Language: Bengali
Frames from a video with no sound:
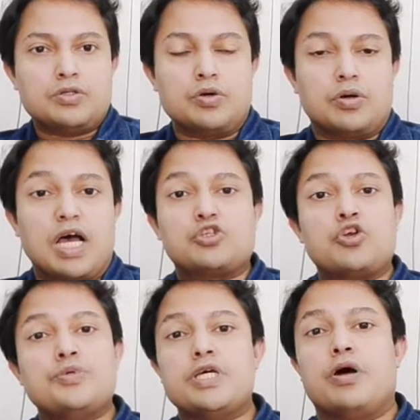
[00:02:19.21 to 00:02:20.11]
সো
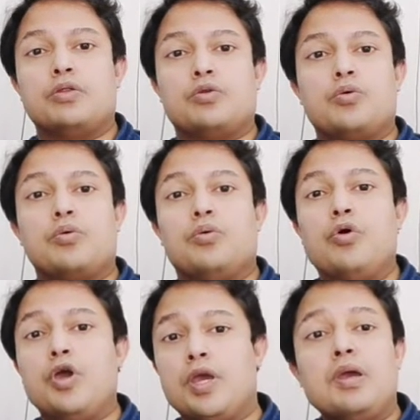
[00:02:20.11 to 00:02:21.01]
কাস্টমসের হয়তো
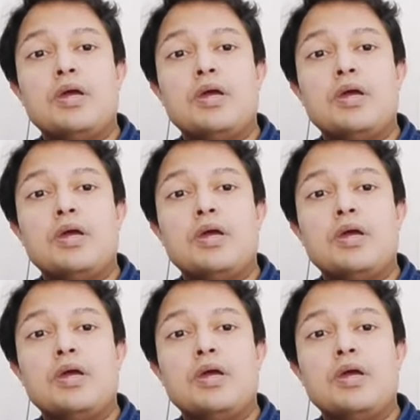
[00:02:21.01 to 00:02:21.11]
ওই